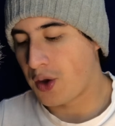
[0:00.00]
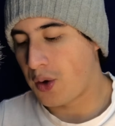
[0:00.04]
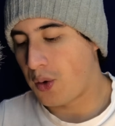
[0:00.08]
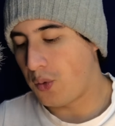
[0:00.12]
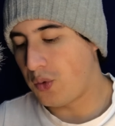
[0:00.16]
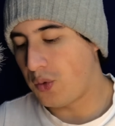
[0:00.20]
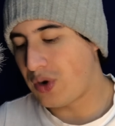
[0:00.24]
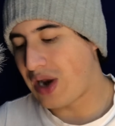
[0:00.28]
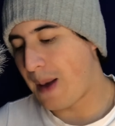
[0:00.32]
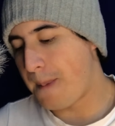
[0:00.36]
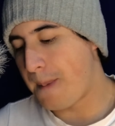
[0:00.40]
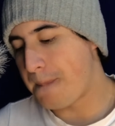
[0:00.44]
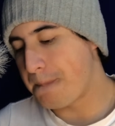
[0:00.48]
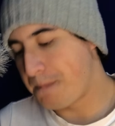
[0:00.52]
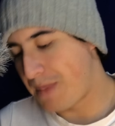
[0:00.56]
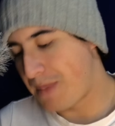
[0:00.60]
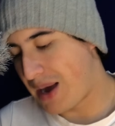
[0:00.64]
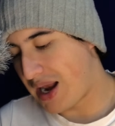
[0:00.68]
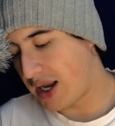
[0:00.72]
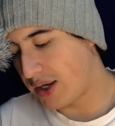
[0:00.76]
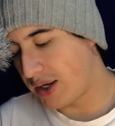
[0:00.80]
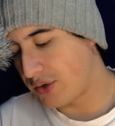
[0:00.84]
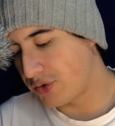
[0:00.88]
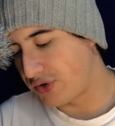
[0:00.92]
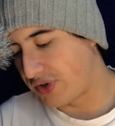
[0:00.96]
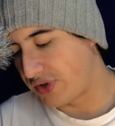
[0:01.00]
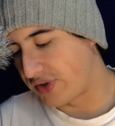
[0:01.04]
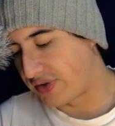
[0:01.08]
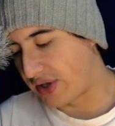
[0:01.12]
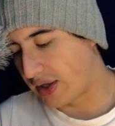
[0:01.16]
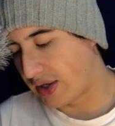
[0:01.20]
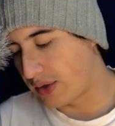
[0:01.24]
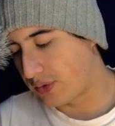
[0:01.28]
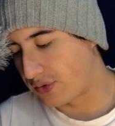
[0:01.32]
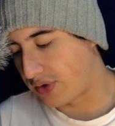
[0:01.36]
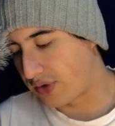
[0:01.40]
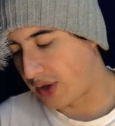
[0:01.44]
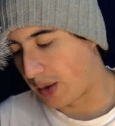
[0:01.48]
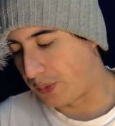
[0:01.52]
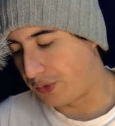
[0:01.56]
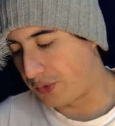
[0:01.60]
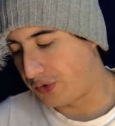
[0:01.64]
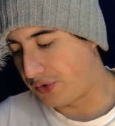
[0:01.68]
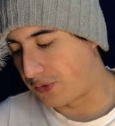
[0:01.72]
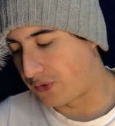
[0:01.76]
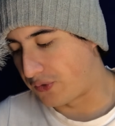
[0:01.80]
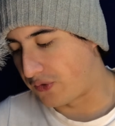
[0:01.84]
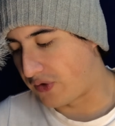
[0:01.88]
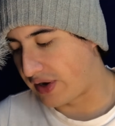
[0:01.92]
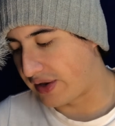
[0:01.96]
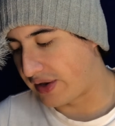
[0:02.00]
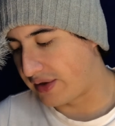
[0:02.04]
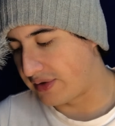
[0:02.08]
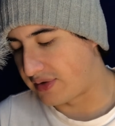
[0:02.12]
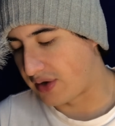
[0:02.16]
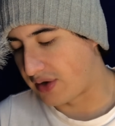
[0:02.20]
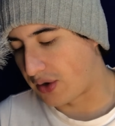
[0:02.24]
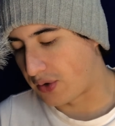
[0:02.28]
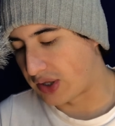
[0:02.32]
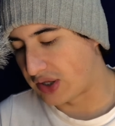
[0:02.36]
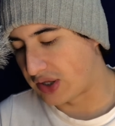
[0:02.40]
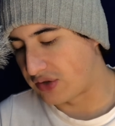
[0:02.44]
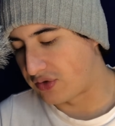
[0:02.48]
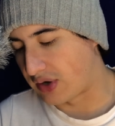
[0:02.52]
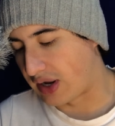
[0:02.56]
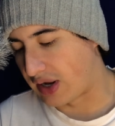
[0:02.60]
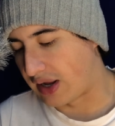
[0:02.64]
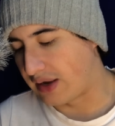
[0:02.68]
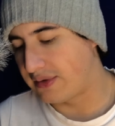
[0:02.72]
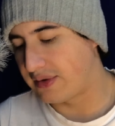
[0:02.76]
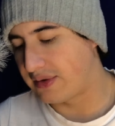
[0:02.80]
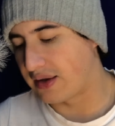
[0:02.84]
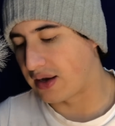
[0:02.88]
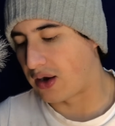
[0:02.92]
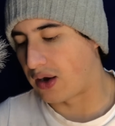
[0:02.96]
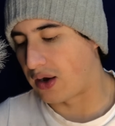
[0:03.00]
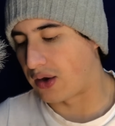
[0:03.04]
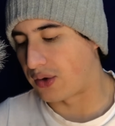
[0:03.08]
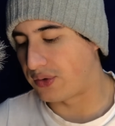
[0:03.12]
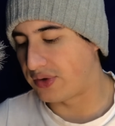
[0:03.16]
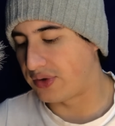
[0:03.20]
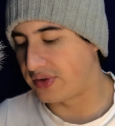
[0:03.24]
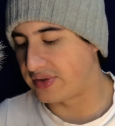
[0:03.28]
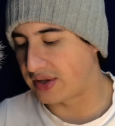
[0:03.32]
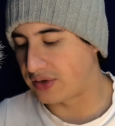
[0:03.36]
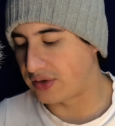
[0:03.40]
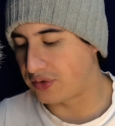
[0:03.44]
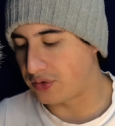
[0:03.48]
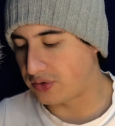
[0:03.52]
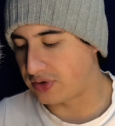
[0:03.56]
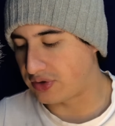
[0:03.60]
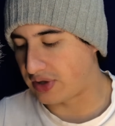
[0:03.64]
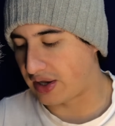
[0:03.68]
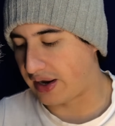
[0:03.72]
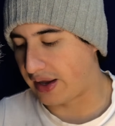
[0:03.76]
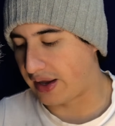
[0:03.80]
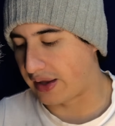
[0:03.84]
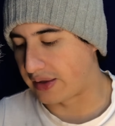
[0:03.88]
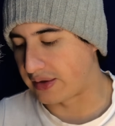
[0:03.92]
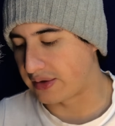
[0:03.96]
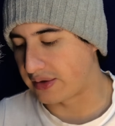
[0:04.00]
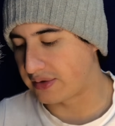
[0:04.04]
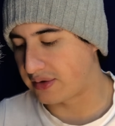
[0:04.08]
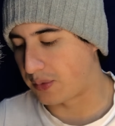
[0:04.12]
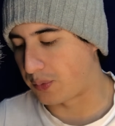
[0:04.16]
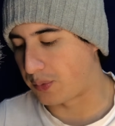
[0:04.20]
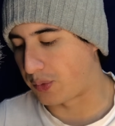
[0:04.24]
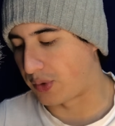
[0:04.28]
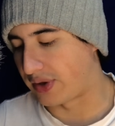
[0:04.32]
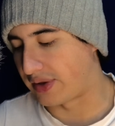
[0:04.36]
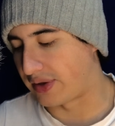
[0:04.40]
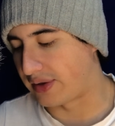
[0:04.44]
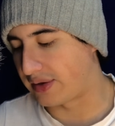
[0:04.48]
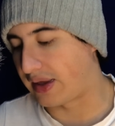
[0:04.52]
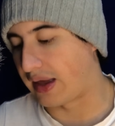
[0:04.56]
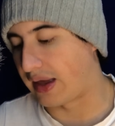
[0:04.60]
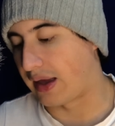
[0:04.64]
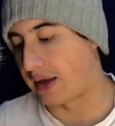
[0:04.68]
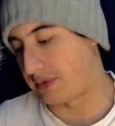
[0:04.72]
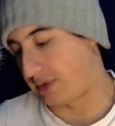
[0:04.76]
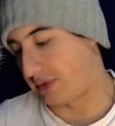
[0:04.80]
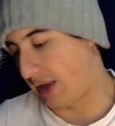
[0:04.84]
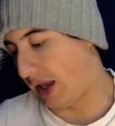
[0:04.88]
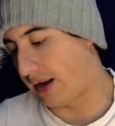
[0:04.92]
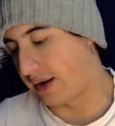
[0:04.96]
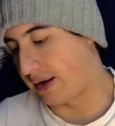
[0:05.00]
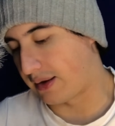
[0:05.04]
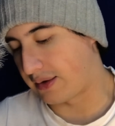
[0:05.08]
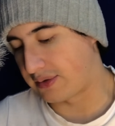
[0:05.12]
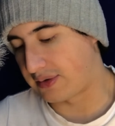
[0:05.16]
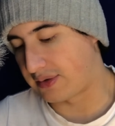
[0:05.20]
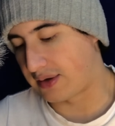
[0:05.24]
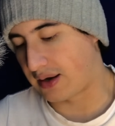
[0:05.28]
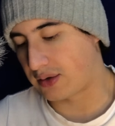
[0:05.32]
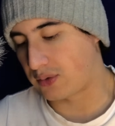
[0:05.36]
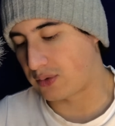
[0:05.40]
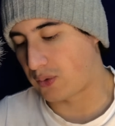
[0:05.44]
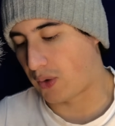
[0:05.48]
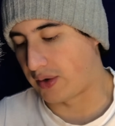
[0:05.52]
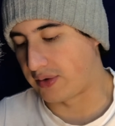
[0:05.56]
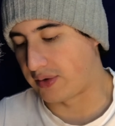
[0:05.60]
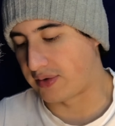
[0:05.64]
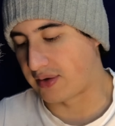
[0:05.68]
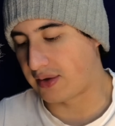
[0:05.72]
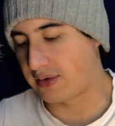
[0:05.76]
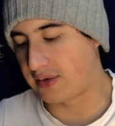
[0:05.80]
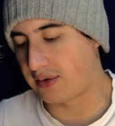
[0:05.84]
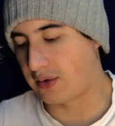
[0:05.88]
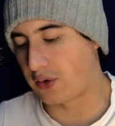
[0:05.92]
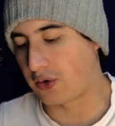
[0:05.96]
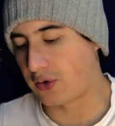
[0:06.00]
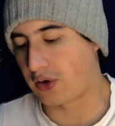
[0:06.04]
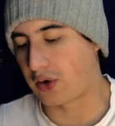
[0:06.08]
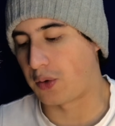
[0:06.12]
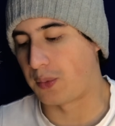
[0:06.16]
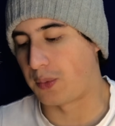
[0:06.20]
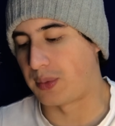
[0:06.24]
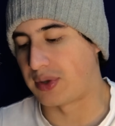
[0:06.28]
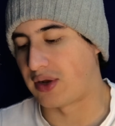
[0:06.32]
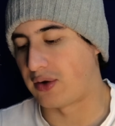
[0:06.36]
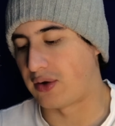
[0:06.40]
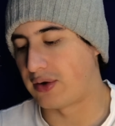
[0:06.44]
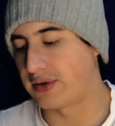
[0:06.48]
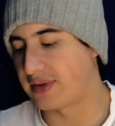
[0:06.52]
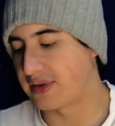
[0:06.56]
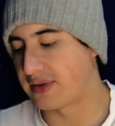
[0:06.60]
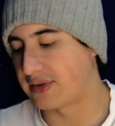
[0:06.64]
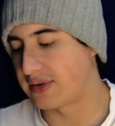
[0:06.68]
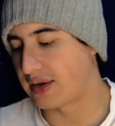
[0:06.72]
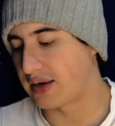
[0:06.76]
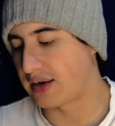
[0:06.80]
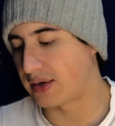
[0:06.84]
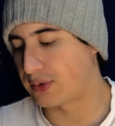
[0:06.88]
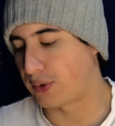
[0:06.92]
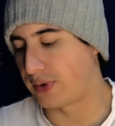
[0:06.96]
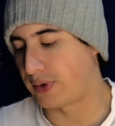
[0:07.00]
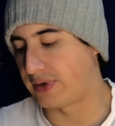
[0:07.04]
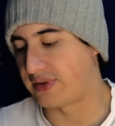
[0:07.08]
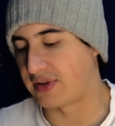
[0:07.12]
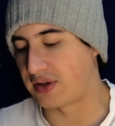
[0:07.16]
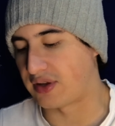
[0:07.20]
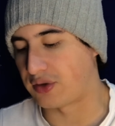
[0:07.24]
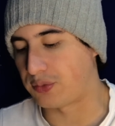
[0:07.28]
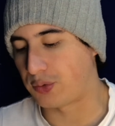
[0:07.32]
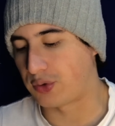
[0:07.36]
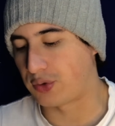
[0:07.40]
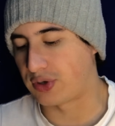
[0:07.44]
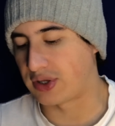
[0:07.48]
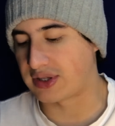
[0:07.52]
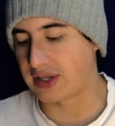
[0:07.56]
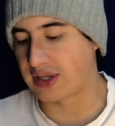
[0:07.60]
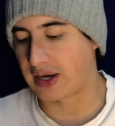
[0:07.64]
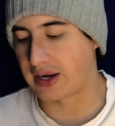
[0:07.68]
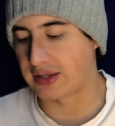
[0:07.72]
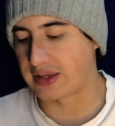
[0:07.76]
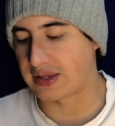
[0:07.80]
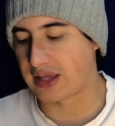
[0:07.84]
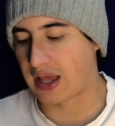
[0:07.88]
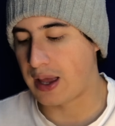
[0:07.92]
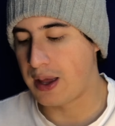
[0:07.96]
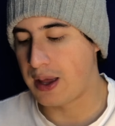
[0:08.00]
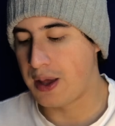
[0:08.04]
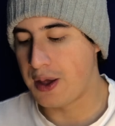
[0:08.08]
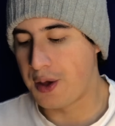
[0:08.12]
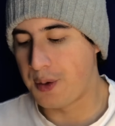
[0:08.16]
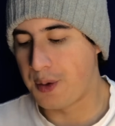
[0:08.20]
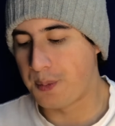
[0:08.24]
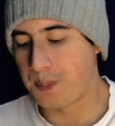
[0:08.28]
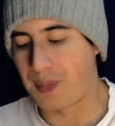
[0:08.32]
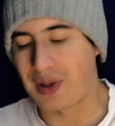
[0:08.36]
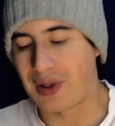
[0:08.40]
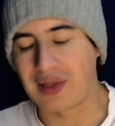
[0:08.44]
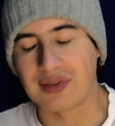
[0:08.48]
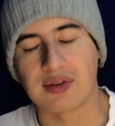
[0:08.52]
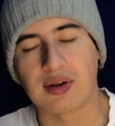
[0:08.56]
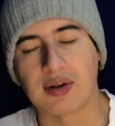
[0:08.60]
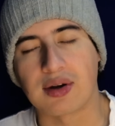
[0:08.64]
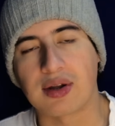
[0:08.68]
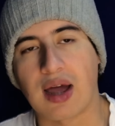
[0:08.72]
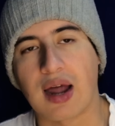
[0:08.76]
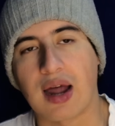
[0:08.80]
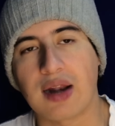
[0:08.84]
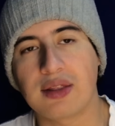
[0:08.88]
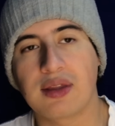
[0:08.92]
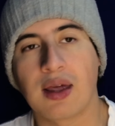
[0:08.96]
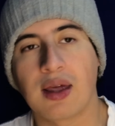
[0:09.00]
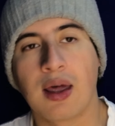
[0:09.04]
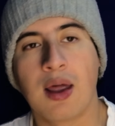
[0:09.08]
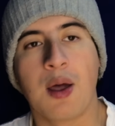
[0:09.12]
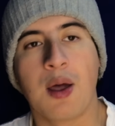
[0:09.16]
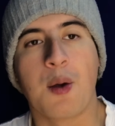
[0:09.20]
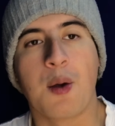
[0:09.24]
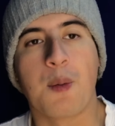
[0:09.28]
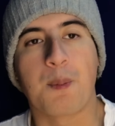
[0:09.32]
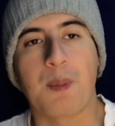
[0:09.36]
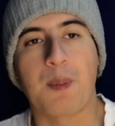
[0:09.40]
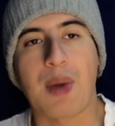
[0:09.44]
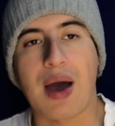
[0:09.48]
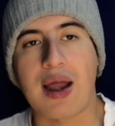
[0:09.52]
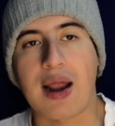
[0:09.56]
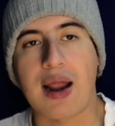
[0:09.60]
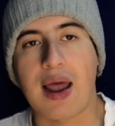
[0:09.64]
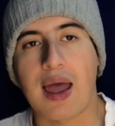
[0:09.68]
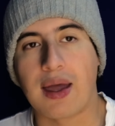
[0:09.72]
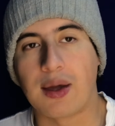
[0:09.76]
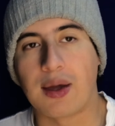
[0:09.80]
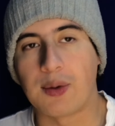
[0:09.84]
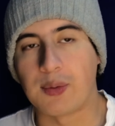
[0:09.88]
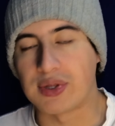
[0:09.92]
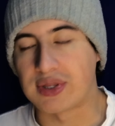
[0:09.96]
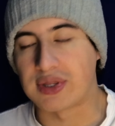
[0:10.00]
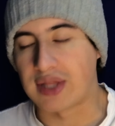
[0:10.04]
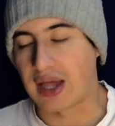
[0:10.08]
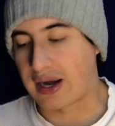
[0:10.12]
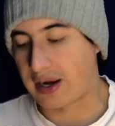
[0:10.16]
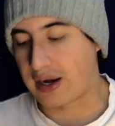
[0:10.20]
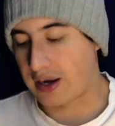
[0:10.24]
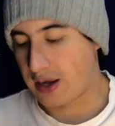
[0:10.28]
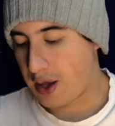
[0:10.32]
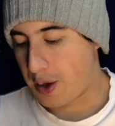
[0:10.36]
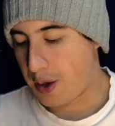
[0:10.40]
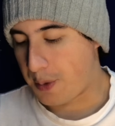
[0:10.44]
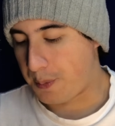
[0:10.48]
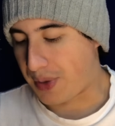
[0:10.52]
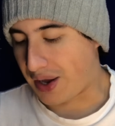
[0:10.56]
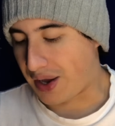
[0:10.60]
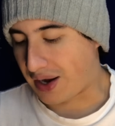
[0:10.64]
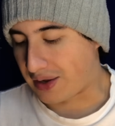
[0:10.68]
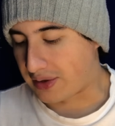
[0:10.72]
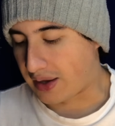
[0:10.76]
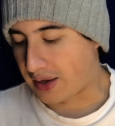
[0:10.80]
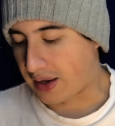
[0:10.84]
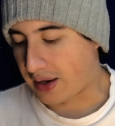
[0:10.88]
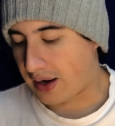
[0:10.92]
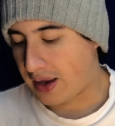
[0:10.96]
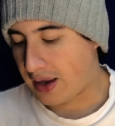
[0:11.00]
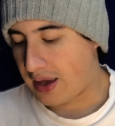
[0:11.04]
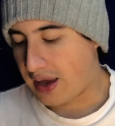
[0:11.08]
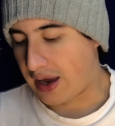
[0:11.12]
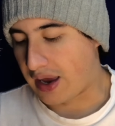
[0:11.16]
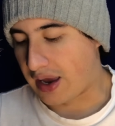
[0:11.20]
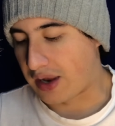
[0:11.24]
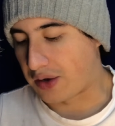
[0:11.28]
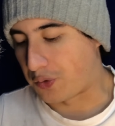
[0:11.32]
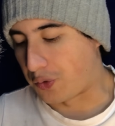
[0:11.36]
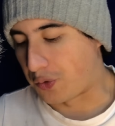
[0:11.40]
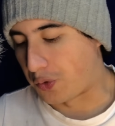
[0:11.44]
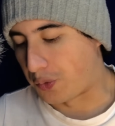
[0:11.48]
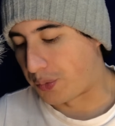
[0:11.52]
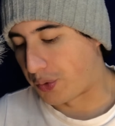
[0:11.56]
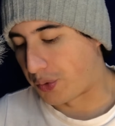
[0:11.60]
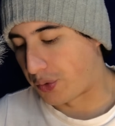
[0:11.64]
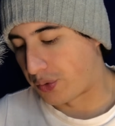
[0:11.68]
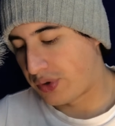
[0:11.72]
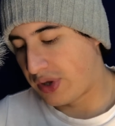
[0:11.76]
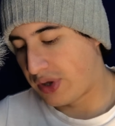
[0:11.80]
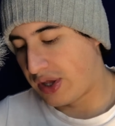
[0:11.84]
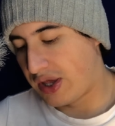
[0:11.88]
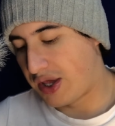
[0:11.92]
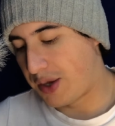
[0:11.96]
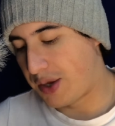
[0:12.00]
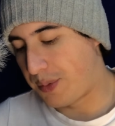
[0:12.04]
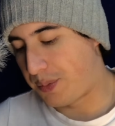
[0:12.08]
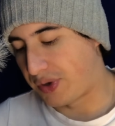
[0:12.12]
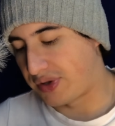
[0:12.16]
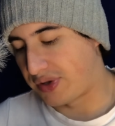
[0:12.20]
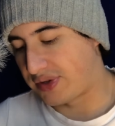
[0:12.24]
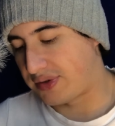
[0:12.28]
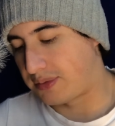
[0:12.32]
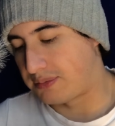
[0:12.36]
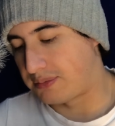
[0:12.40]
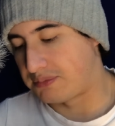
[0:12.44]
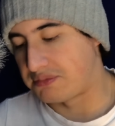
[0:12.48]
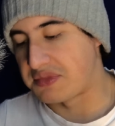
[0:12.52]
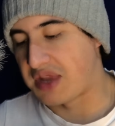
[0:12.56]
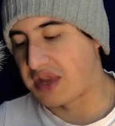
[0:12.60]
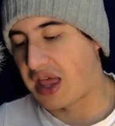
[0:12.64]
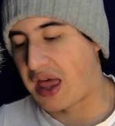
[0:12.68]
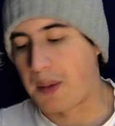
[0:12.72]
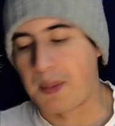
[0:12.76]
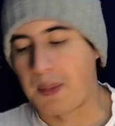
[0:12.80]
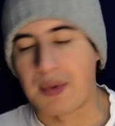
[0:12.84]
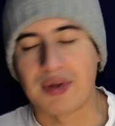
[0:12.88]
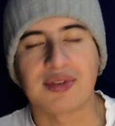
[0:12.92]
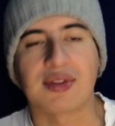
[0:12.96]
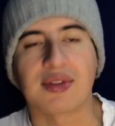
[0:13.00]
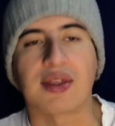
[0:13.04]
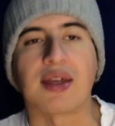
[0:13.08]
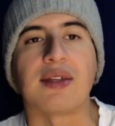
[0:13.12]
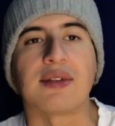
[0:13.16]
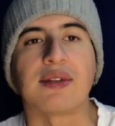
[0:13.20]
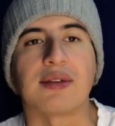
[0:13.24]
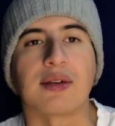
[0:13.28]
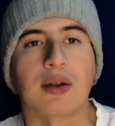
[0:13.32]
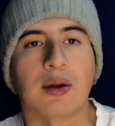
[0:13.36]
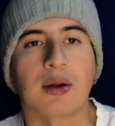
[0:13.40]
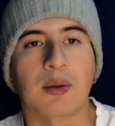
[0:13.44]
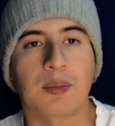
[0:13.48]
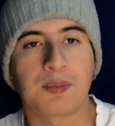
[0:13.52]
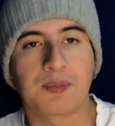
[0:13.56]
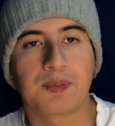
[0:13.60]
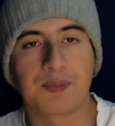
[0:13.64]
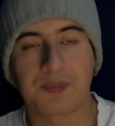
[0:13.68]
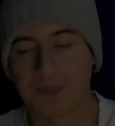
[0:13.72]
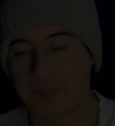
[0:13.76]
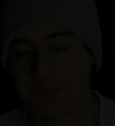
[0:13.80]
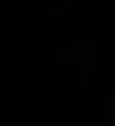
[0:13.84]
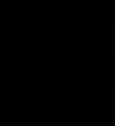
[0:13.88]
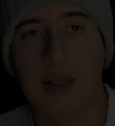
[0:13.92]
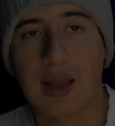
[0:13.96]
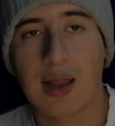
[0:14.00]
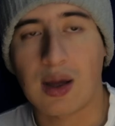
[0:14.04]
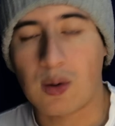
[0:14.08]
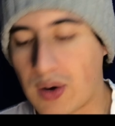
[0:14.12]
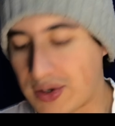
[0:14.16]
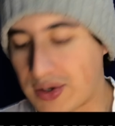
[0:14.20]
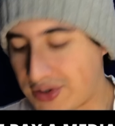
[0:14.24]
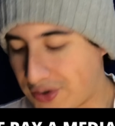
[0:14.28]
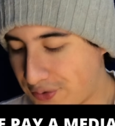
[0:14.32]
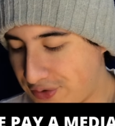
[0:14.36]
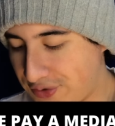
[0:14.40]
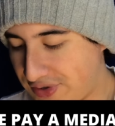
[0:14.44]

Una mala noticia, nos quedamos en un franquiciador nacional, se acabaron estas dos tarjetas que, que tienen que ser actualizadas y lo recomendable es que sean actualizadas con una tarjeta Mastercard para evitar perder el cupo. Y pues nada más que decir. La cuarta